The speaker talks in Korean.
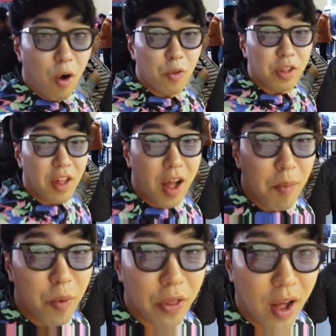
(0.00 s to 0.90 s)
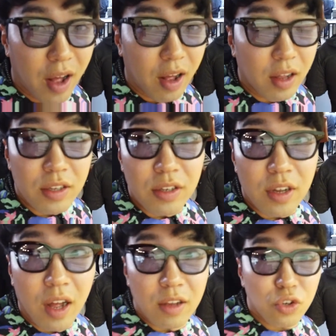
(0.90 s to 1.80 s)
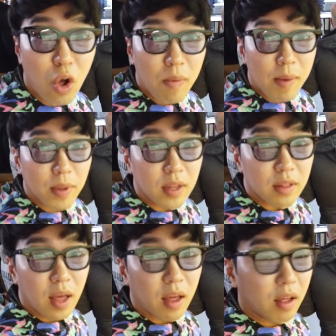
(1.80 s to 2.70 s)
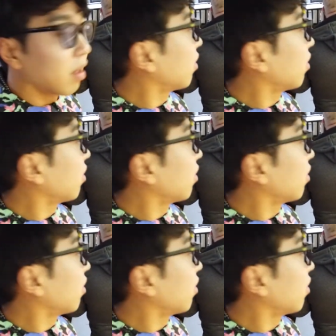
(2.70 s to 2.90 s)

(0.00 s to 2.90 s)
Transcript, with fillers: 어, 근데 생각보다 진짜 처음 와봤는데